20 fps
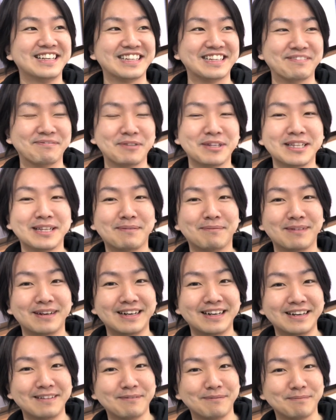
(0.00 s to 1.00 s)
何みんな
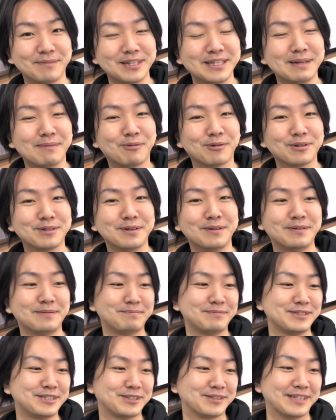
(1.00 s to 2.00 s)
みんな僕の
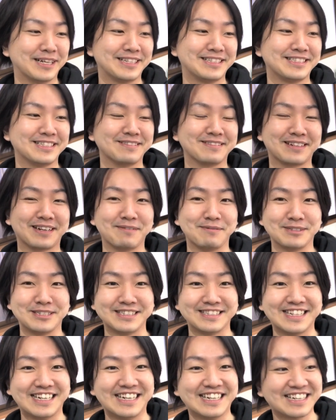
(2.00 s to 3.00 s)
文章になっちゃうかも
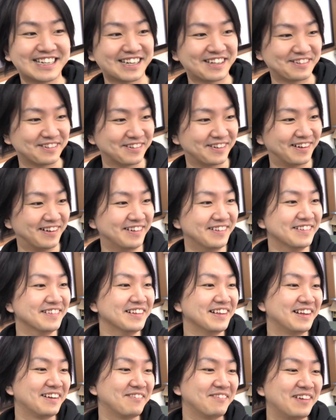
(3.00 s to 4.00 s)
しれないけど
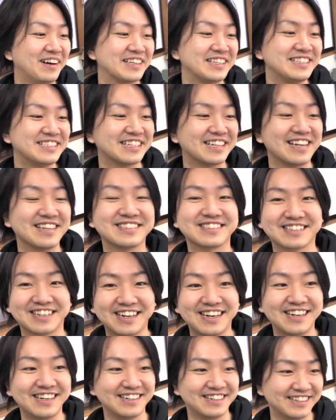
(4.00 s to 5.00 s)
まあいいんじゃないです
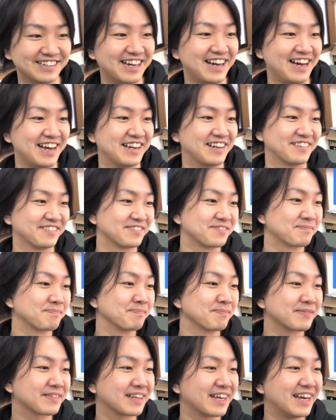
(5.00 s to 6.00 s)
かはい。
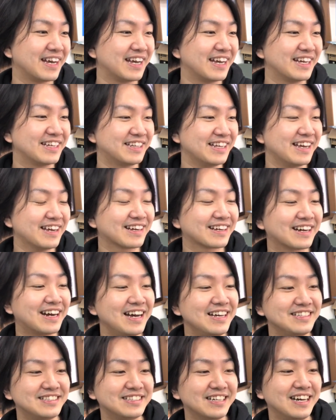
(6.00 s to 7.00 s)
えー、で
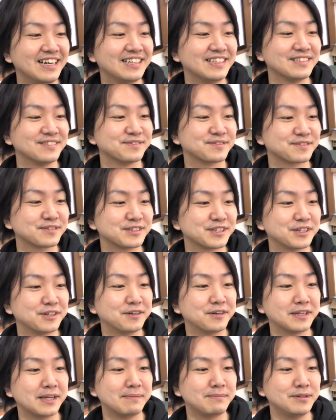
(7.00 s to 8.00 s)
会社員の副
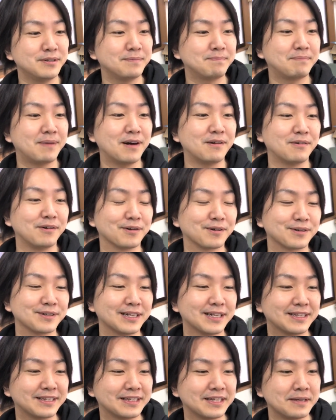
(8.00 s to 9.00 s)
業で物販を
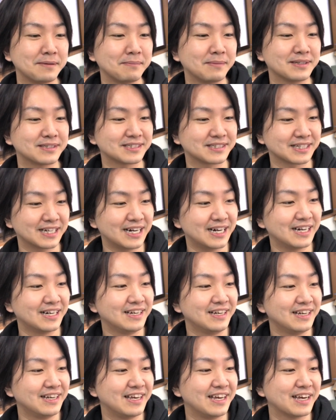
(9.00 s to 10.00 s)
行っていますが、
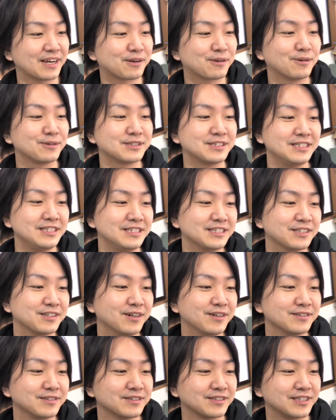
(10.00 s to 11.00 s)
えー、個人事
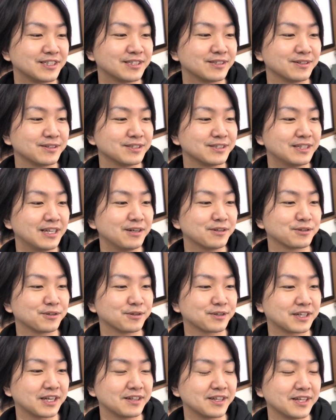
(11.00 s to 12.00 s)
業主としての
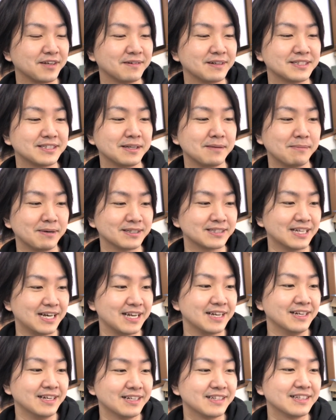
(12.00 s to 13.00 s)
届け出はしてます、は
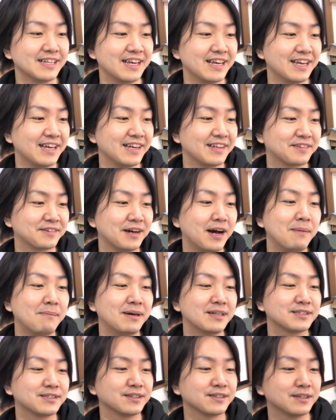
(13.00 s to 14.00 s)
いでえーと、と
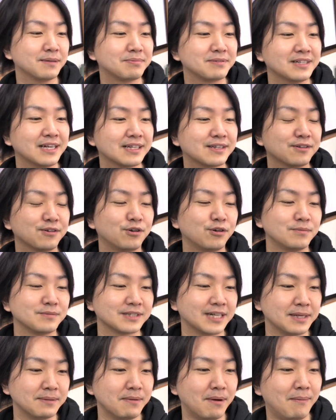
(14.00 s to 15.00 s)
Amazon の
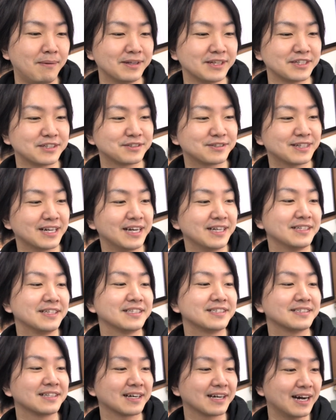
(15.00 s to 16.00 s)
プラットフォームが今まで主体
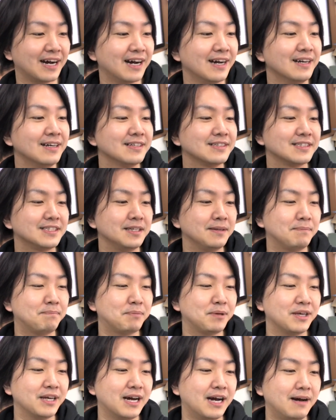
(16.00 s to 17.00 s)
でしたが新
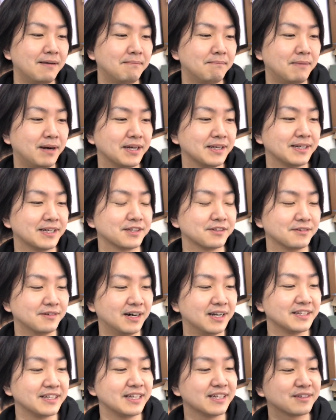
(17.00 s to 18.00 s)
品販売など
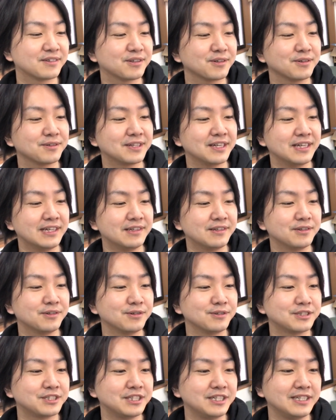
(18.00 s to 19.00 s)
はネットの電
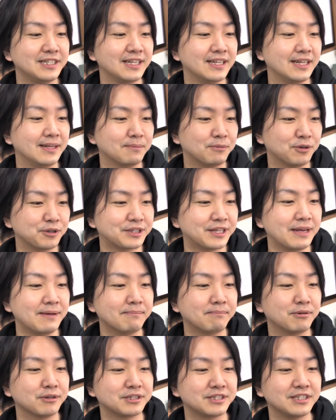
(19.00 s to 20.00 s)
脳仕入れでも
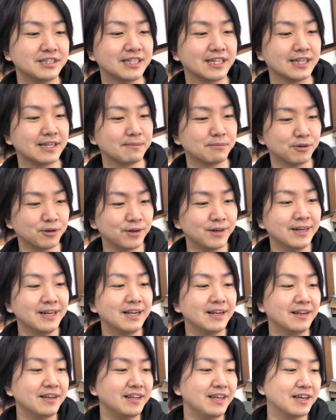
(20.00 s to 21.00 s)
店舗仕入れでも
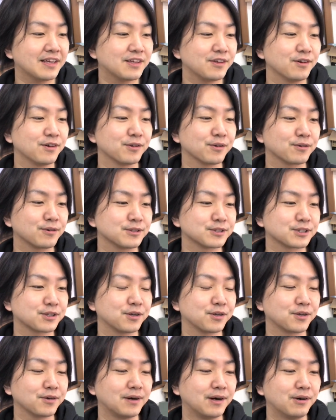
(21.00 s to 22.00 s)
利益を残す
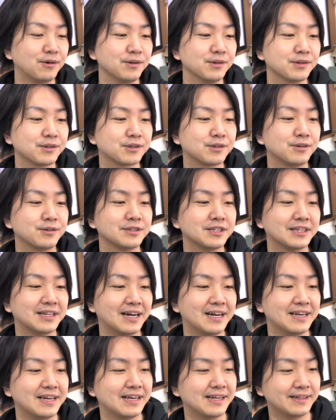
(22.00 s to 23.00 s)
ことは本当に
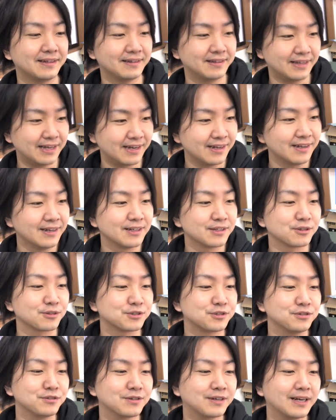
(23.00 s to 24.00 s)
大変で途
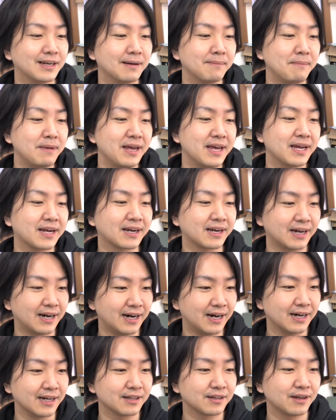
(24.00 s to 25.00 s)
中から
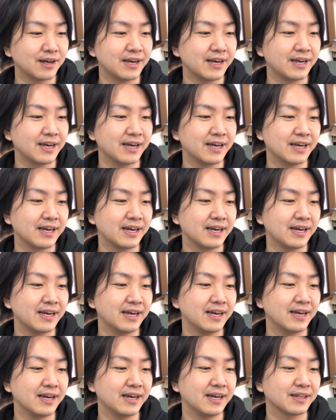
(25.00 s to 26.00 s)
メーカー
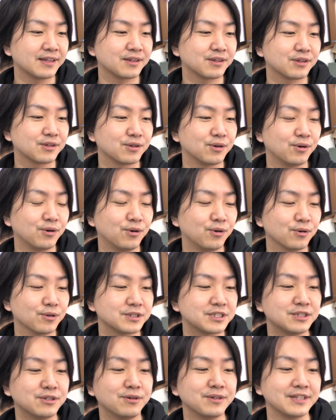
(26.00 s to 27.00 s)
えー、っと
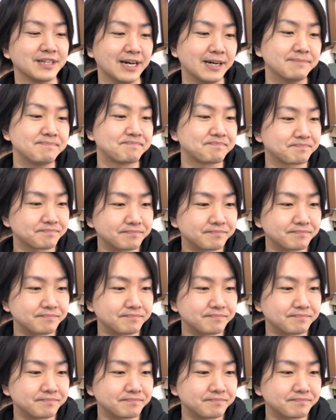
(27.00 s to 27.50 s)
卸問屋